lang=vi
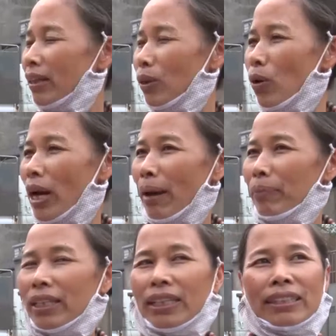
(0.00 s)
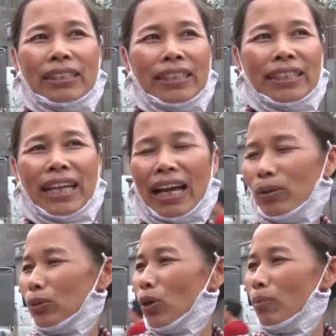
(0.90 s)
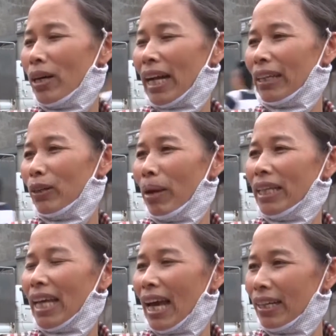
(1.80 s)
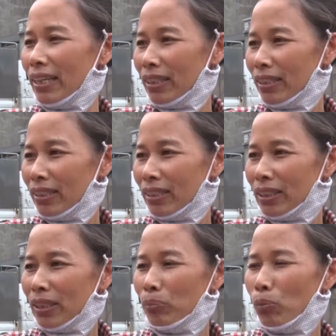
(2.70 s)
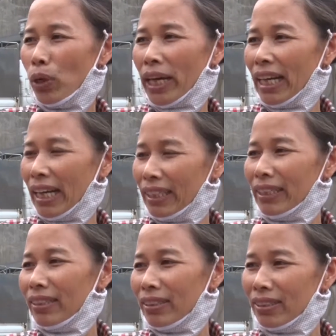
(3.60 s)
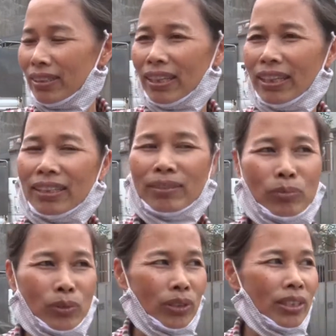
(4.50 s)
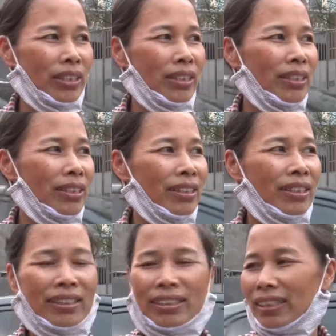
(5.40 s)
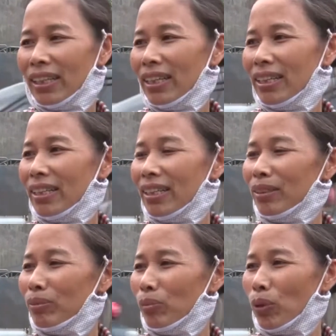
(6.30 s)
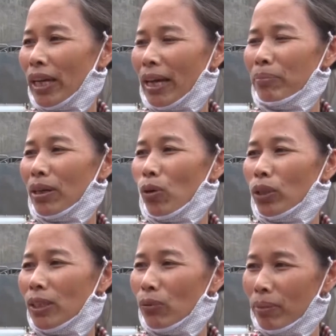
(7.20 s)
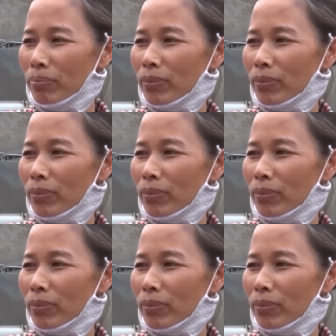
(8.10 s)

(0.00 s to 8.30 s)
Cô làm đấy thì những cái nhà lấu nhôm ở cạnh nó bay sang ấy thì mùi khét lẹt ấy. Đấy, mùi thế, thế mùi khét mà khó chịu lắm